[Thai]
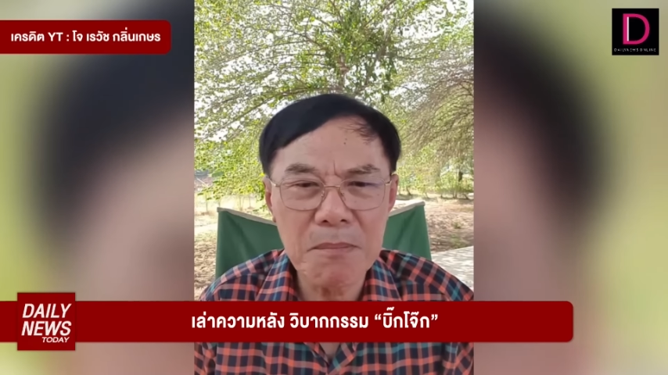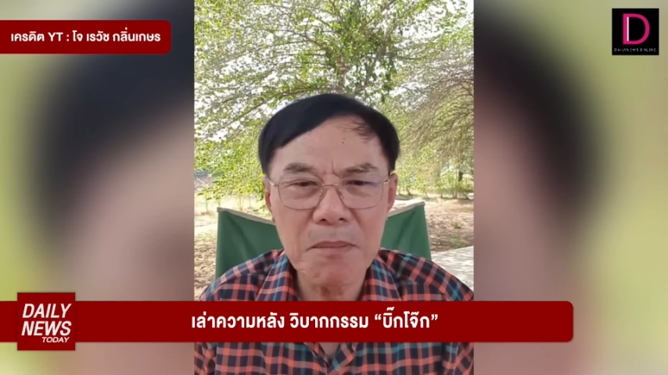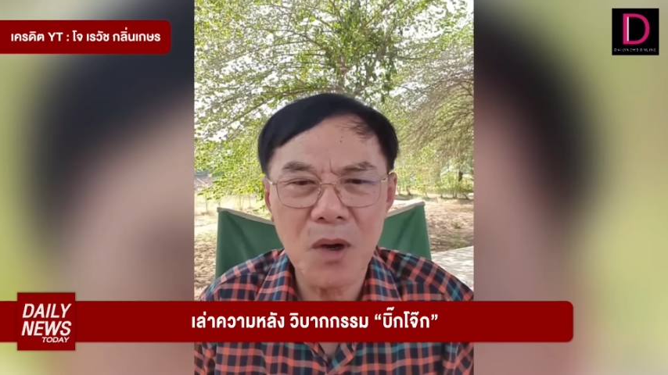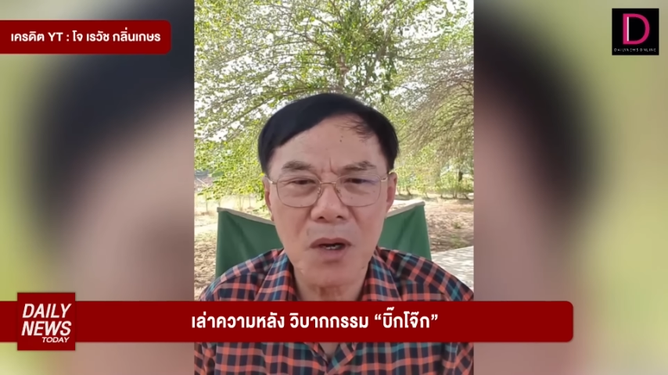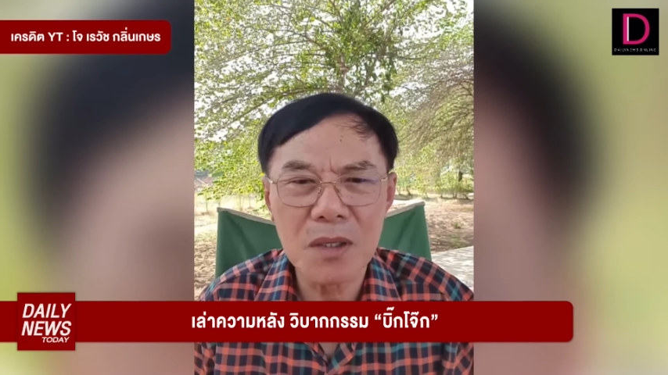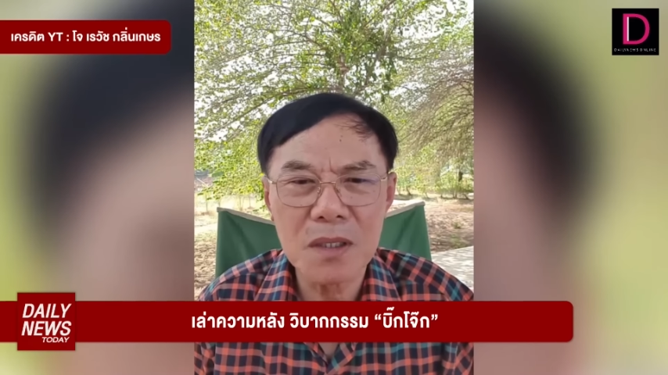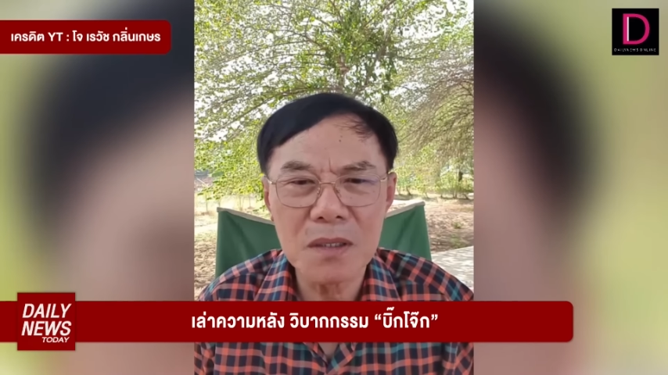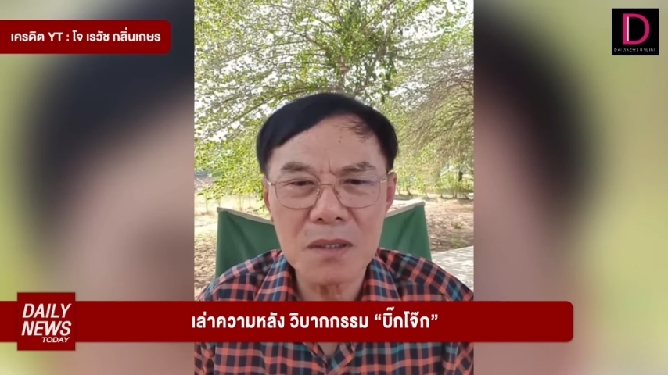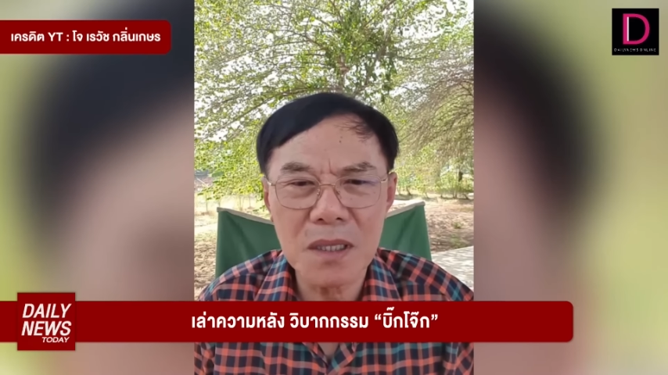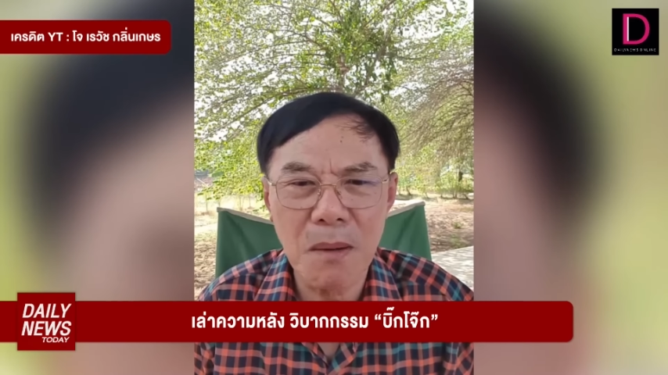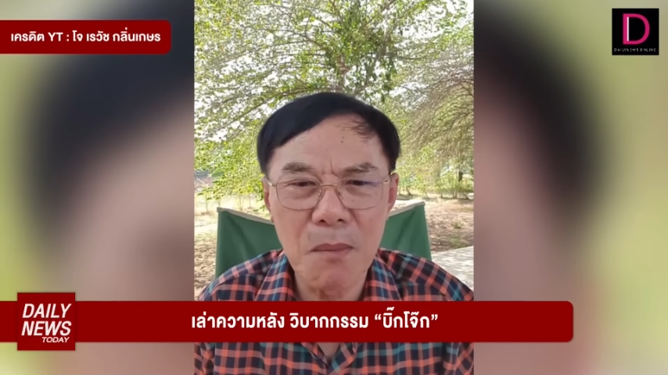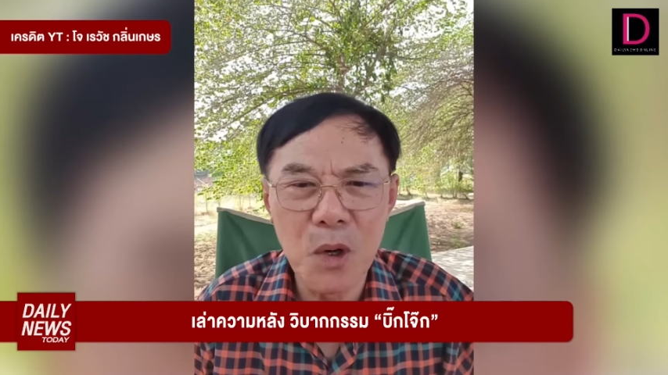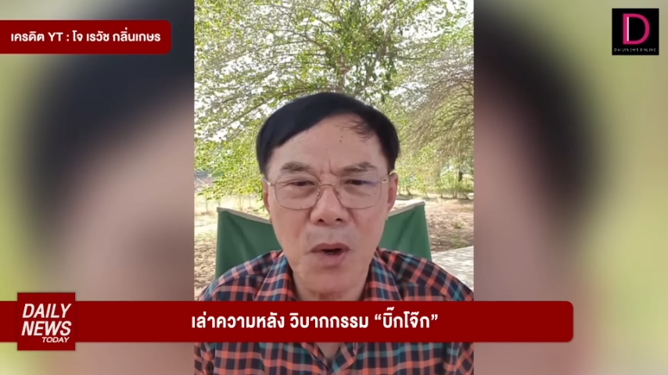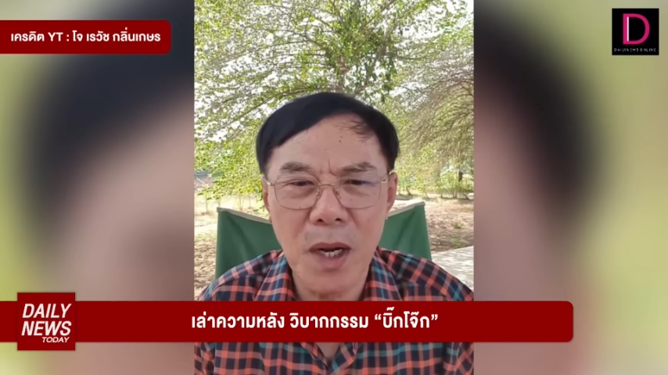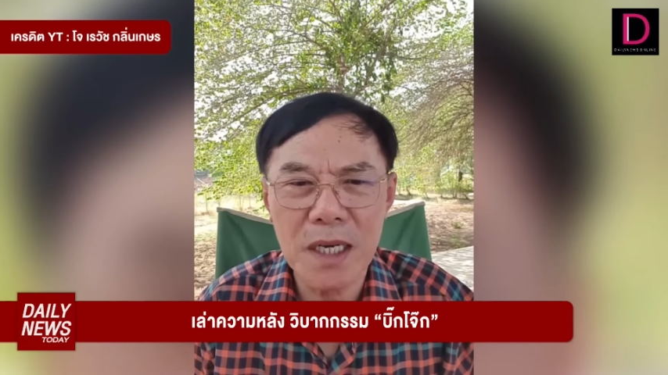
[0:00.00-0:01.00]
มของ
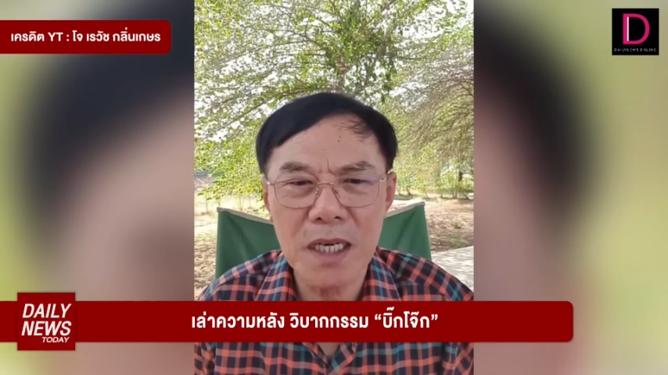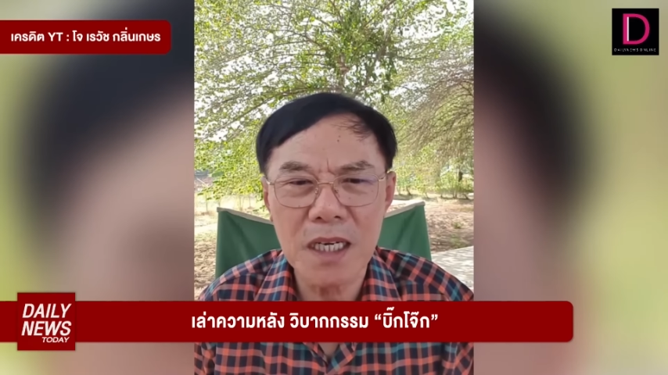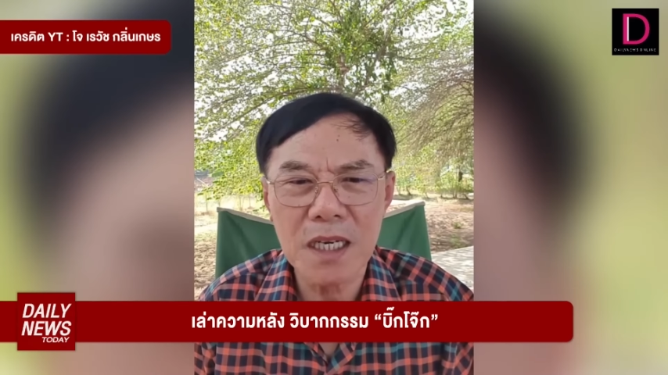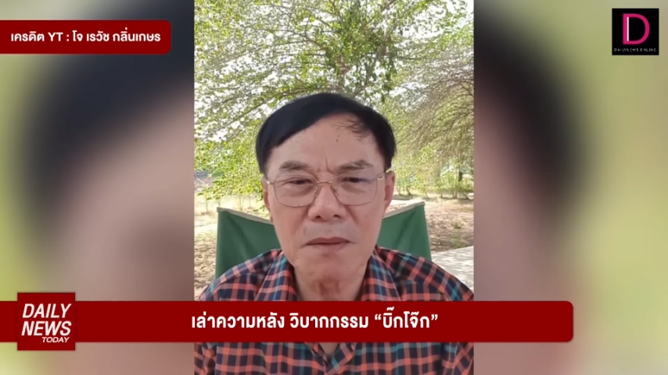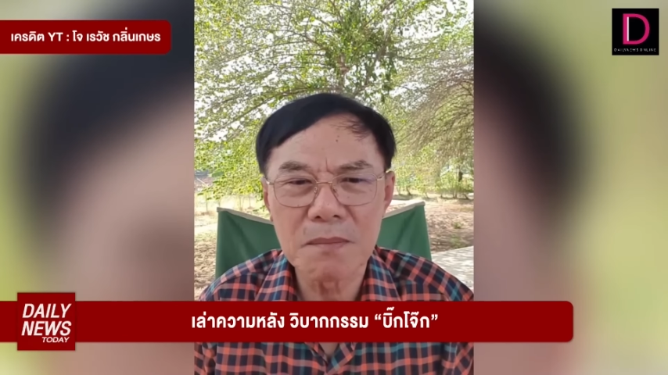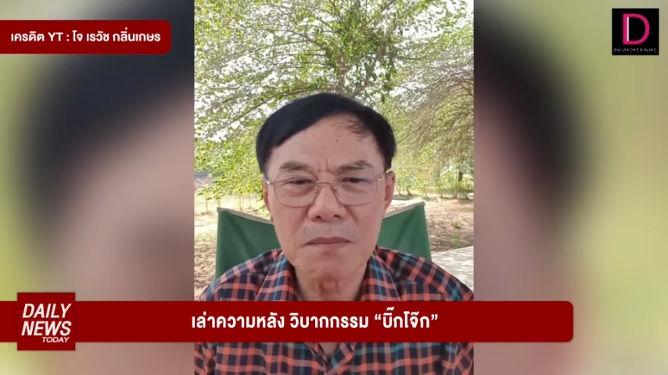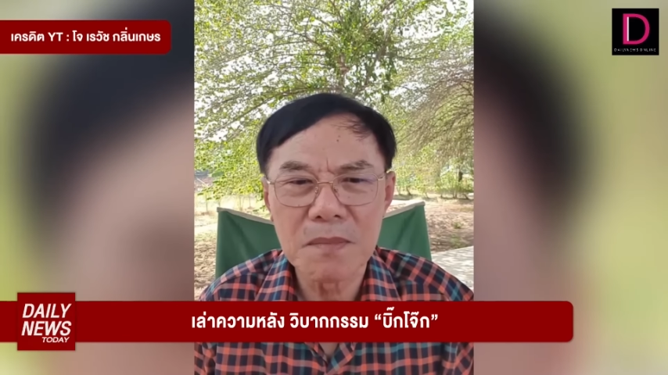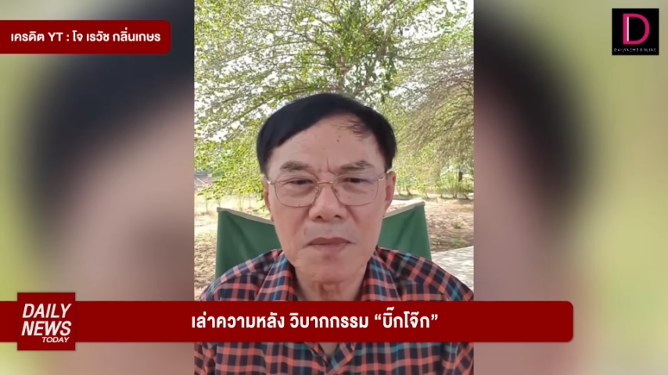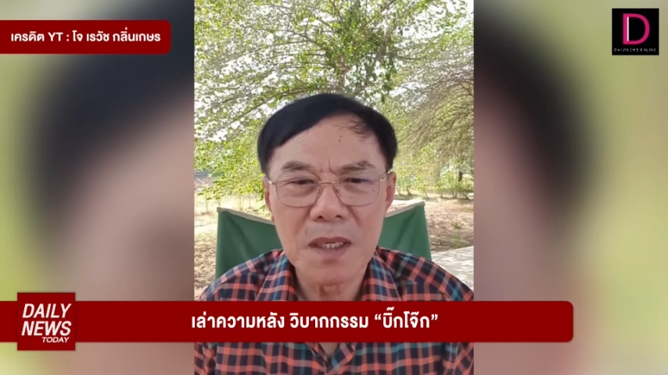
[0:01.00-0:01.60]
ตำรวจนะครับ